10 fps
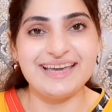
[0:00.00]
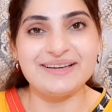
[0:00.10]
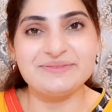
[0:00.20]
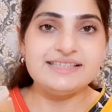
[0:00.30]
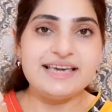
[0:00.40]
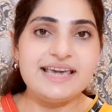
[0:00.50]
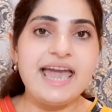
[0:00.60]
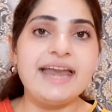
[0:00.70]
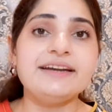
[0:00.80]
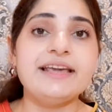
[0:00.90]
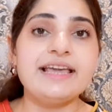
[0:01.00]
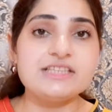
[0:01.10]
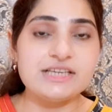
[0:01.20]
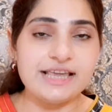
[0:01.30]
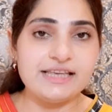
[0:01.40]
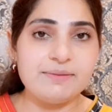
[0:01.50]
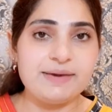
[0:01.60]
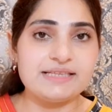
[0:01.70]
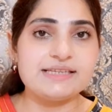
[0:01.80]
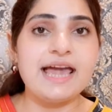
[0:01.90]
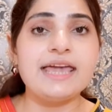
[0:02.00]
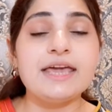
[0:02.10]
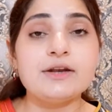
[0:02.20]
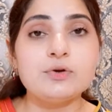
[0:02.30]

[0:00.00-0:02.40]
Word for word: है ये एंटी एजिंग के लिए बेस्ट है हेयर